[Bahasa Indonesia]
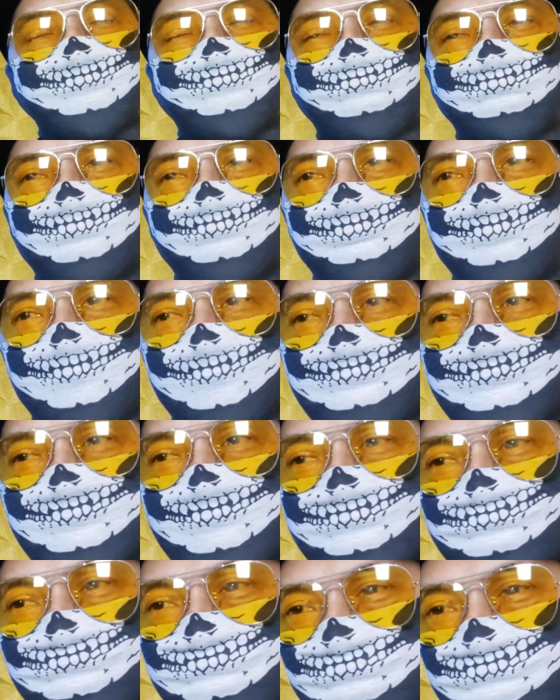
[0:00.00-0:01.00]
namanya rumah makannya
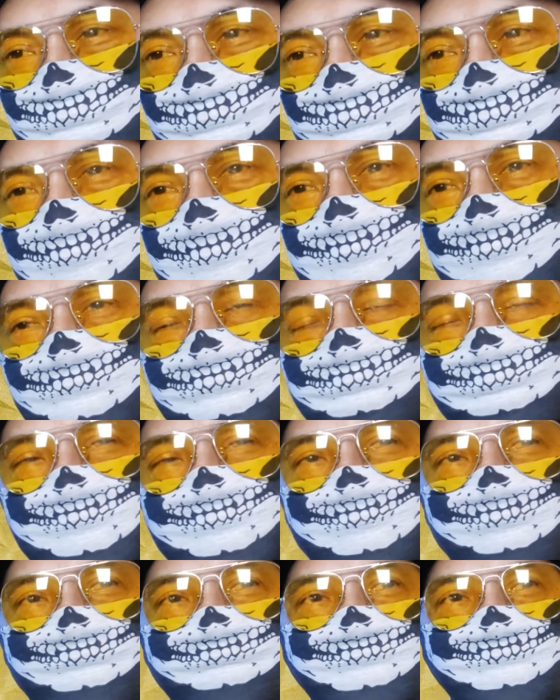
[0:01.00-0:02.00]
kan untuk membiayai
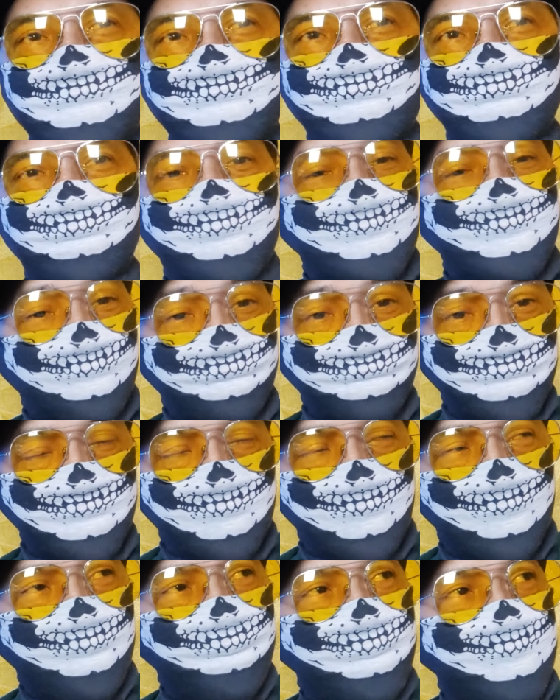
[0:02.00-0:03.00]
rumah tafis rumah
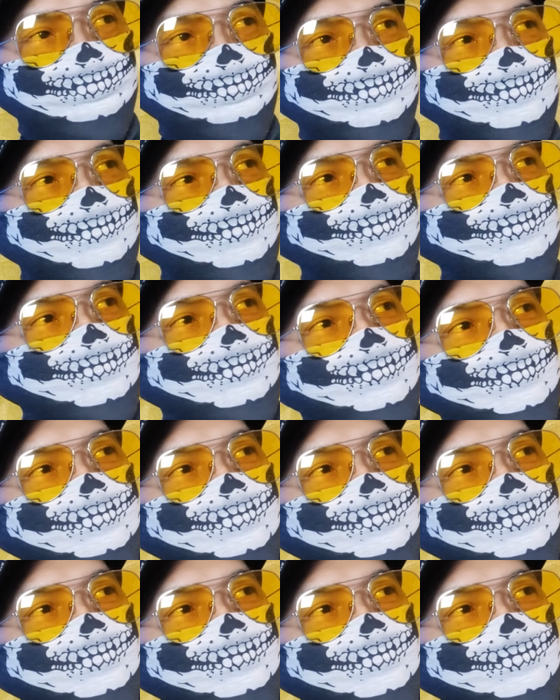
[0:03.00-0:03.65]
tapi apa namanya